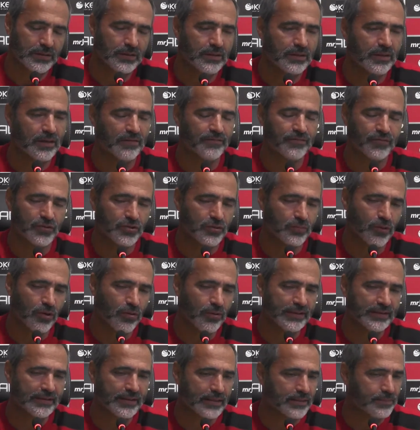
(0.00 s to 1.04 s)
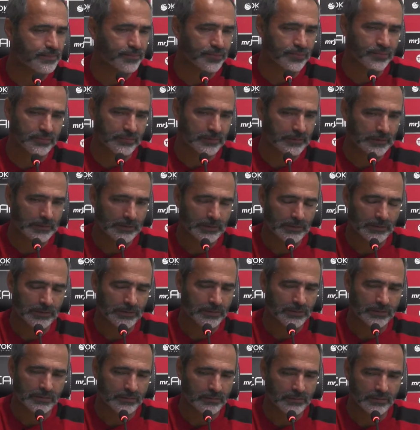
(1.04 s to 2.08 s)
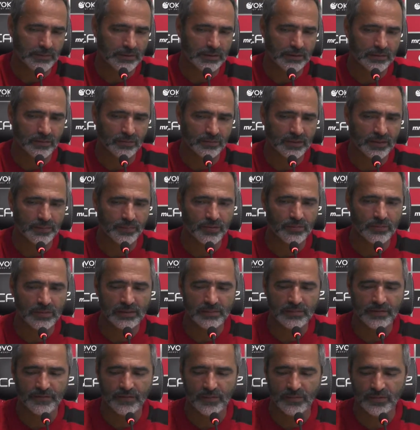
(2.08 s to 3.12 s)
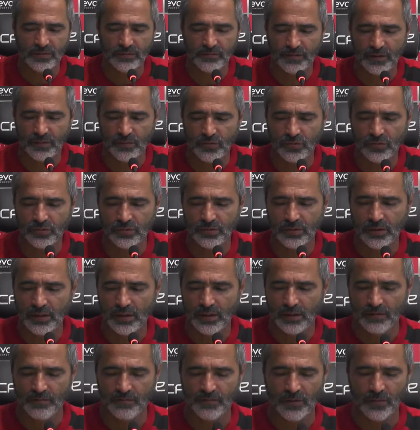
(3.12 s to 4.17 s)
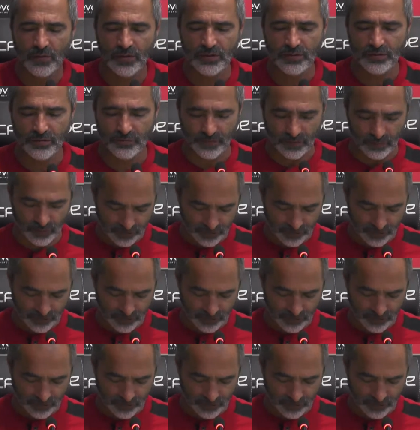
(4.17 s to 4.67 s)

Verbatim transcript: Né? Futebol é tempo e não tem problema, vamos, vamos, vamos, vamos